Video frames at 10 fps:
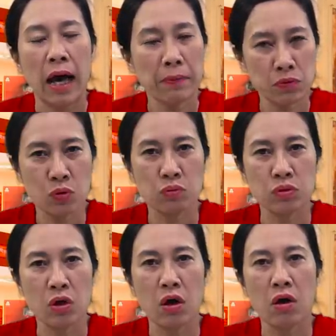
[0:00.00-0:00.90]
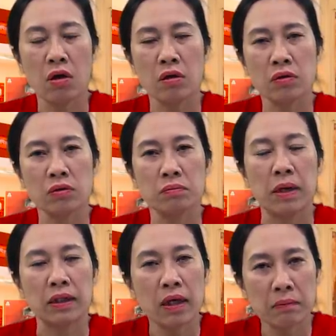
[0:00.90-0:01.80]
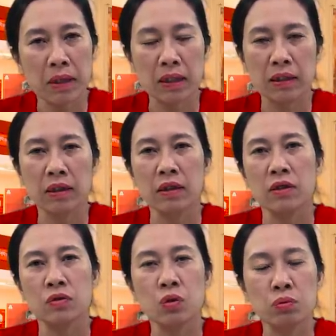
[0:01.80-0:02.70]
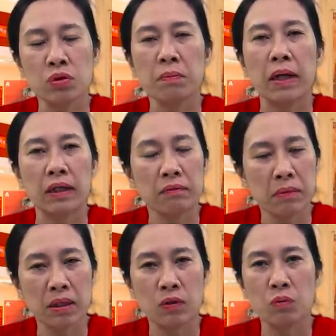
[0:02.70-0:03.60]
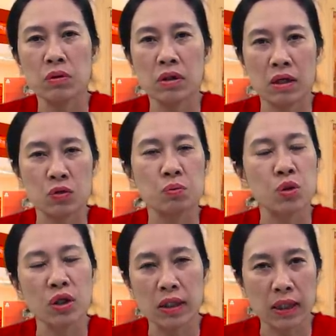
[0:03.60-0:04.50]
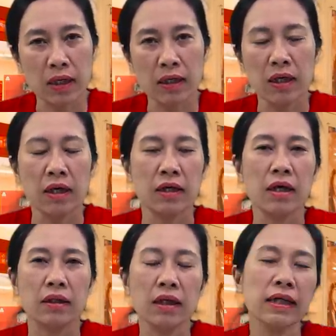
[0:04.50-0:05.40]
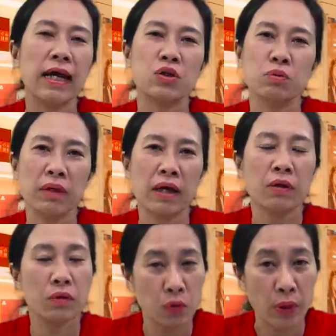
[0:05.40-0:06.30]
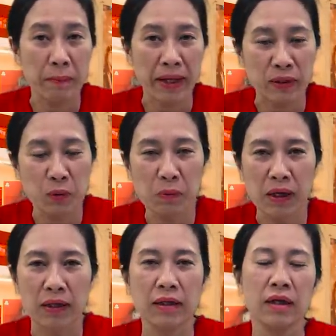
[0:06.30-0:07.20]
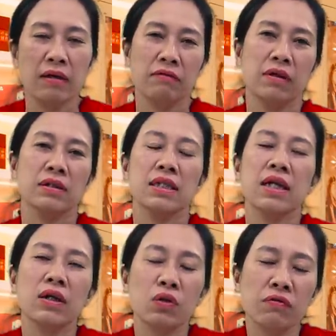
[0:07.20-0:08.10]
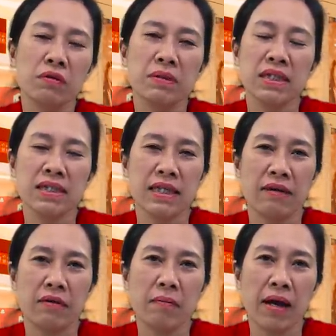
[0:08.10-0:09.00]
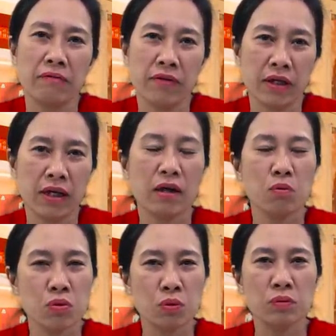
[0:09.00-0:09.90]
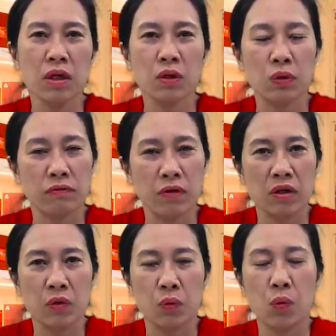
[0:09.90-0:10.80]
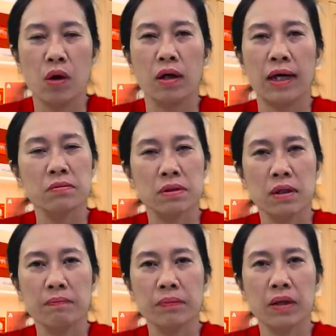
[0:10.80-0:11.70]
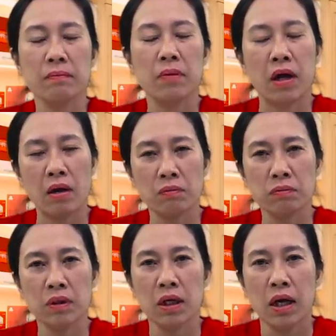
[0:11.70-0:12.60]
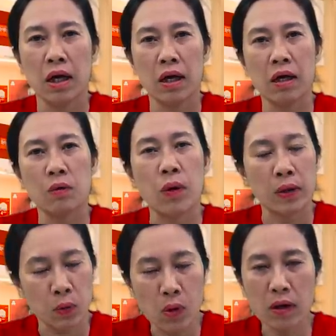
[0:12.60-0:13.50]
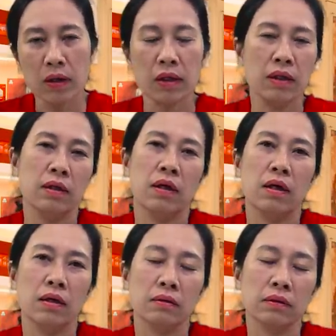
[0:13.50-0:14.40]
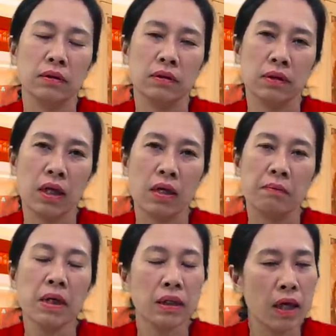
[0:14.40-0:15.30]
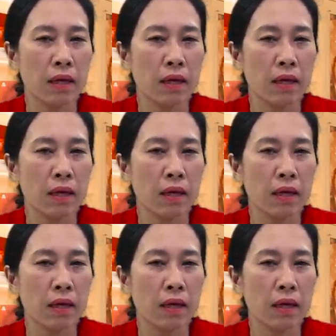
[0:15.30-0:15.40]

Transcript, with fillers: áp dụng cho bản thân mình, dùng cho bản thân mình cũng như là dùng cho người thân, để tất cả chúng ta đều được khỏe mạnh, đúng không ạ? Vâng, trên đây tôi vừa mới chia sẻ với các bạn về cái công dụng rất là tuyệt vời của hồng sâm ngâm mật ong của Hàn Quốc. Để biết